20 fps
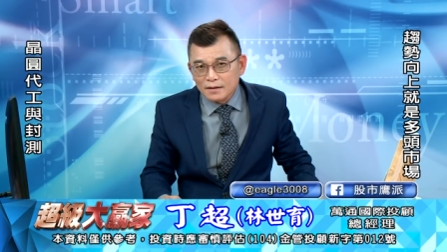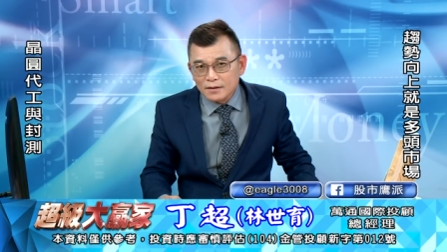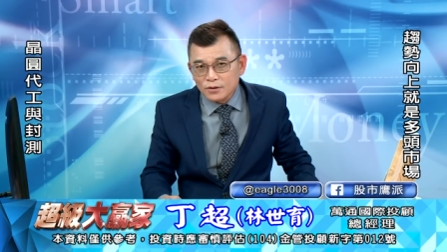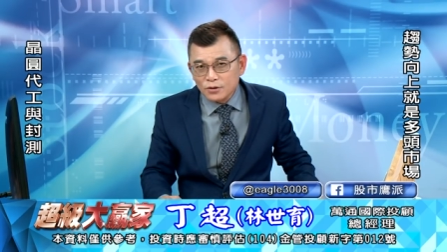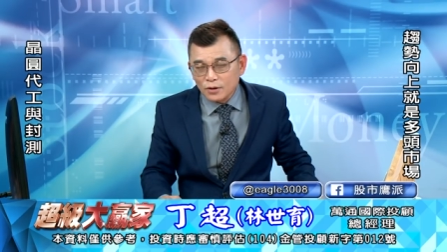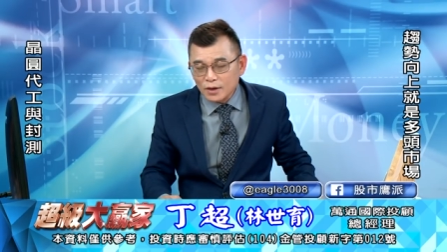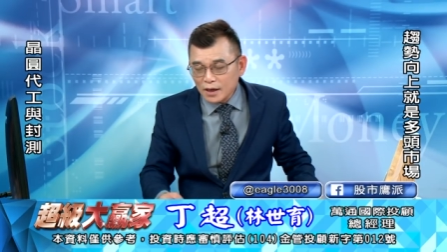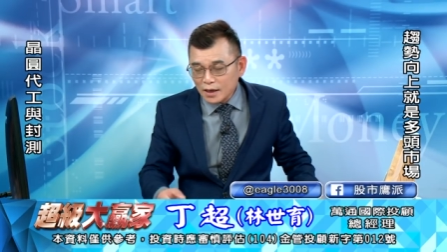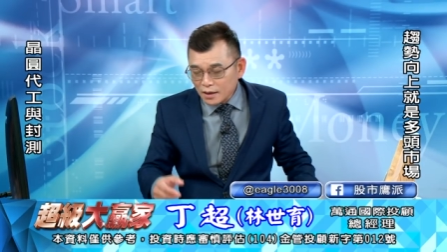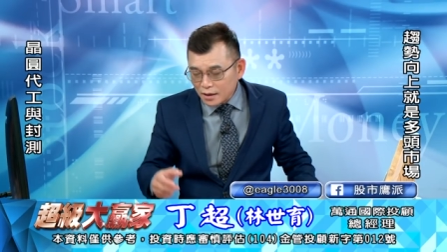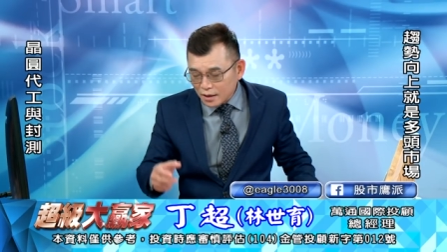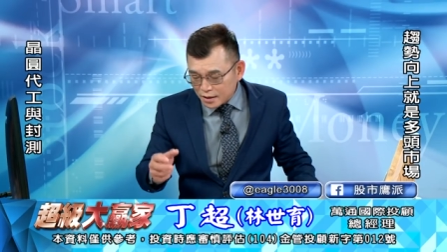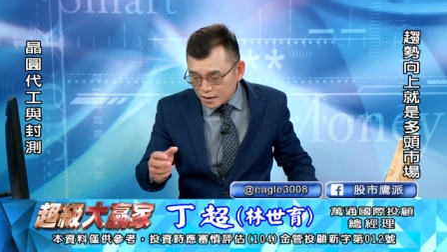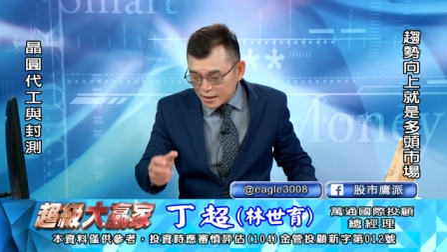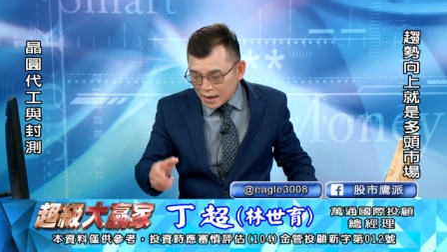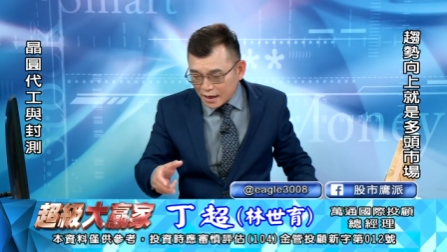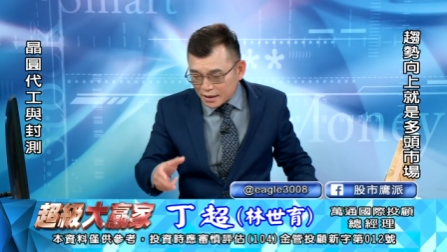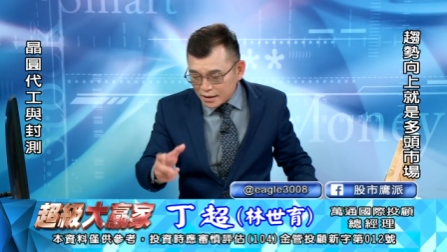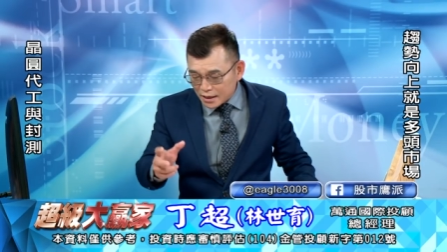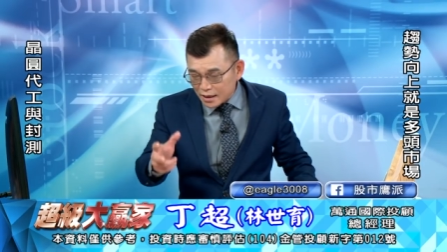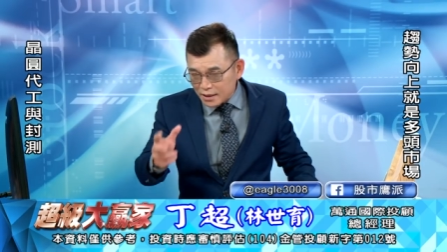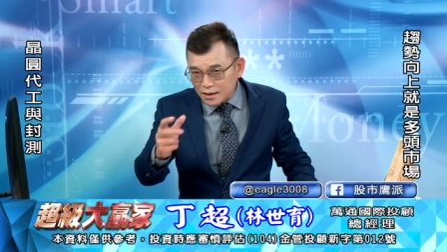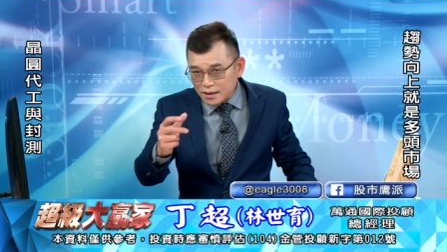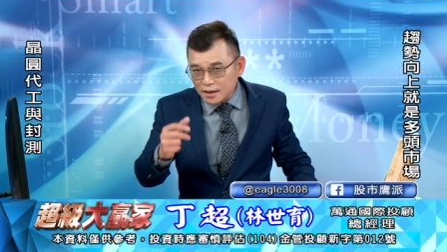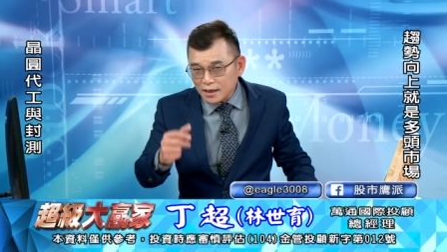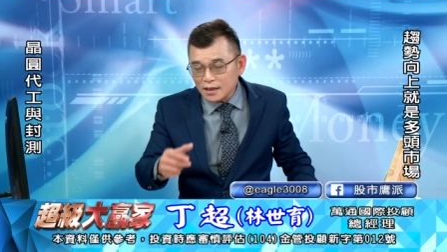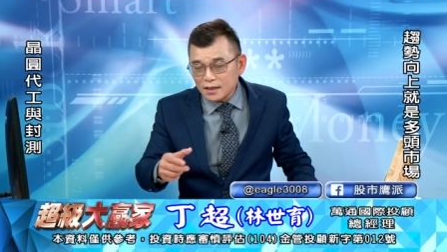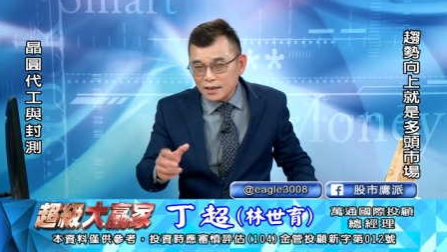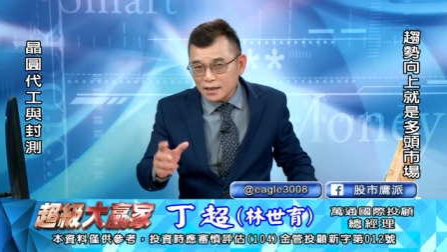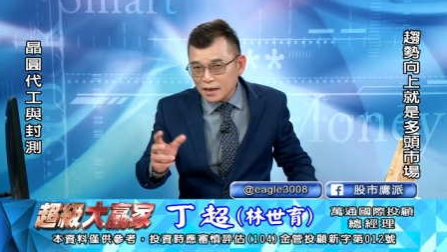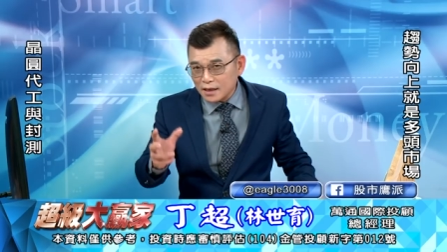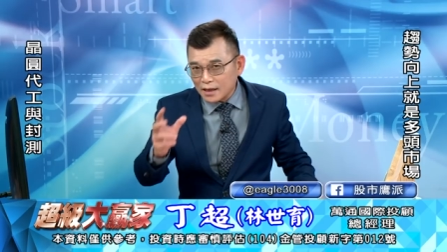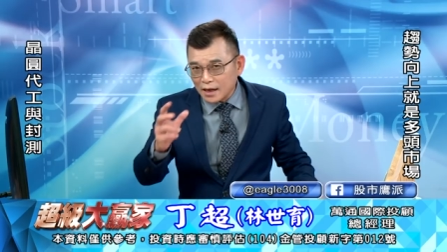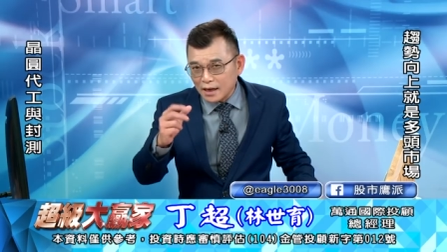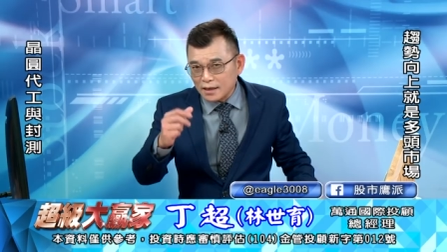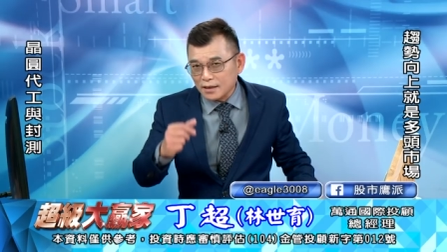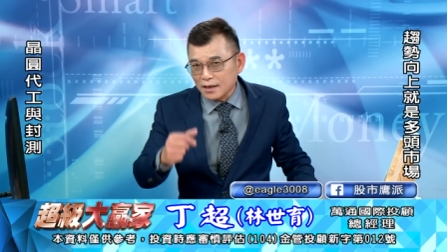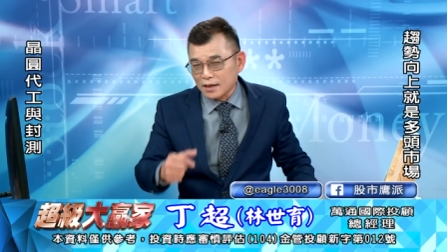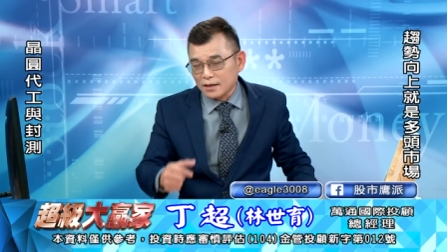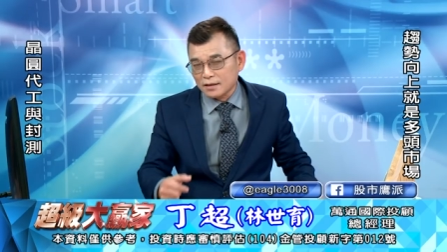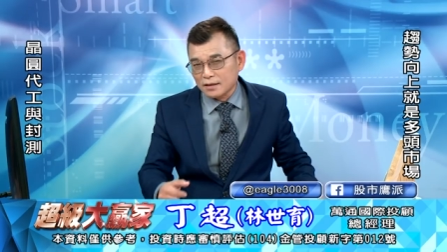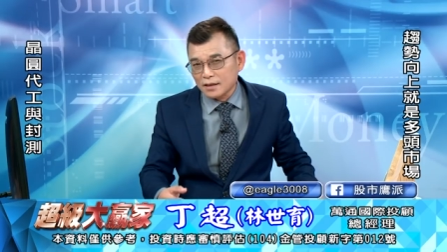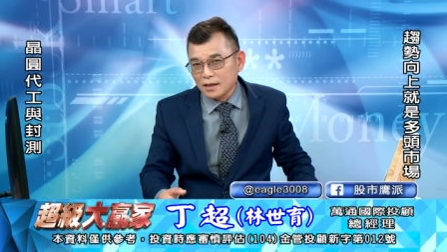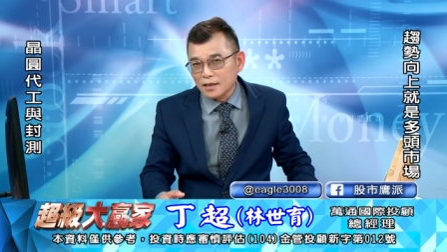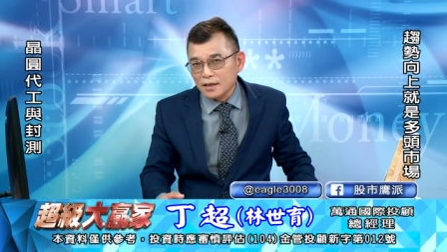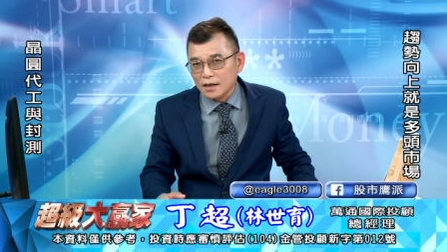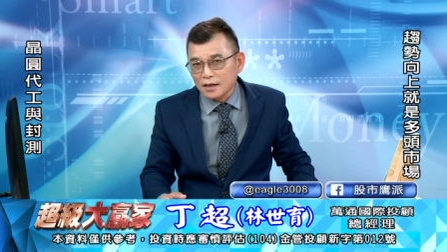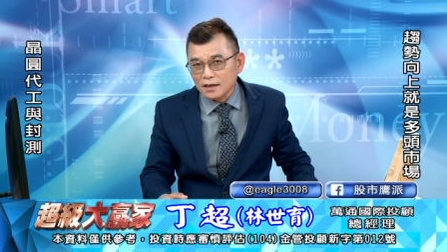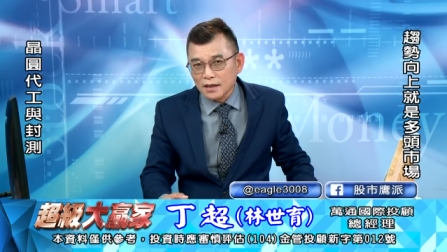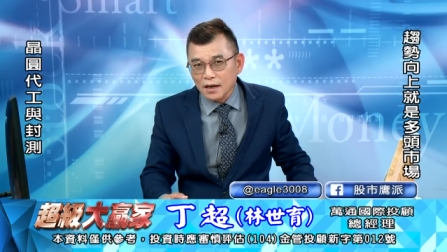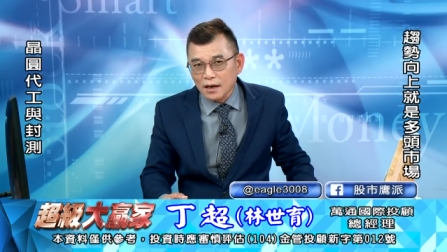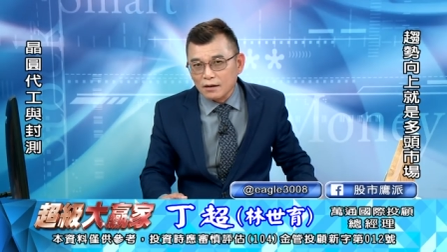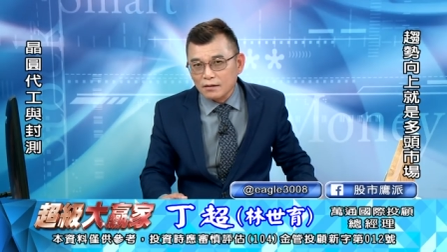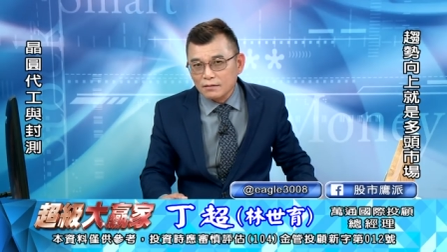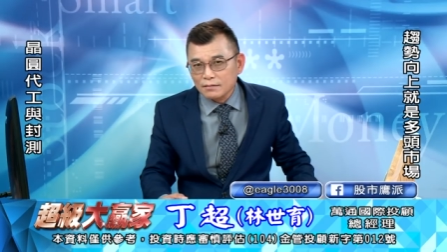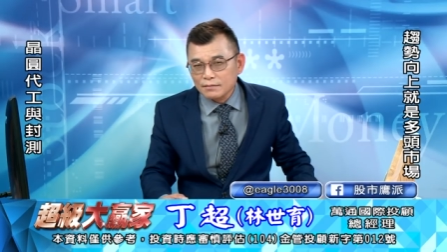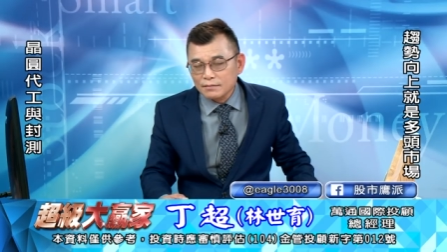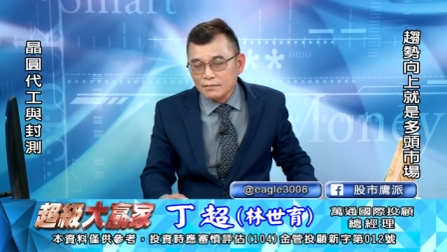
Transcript: 昨天的大下影线今天大涨，谁想得到？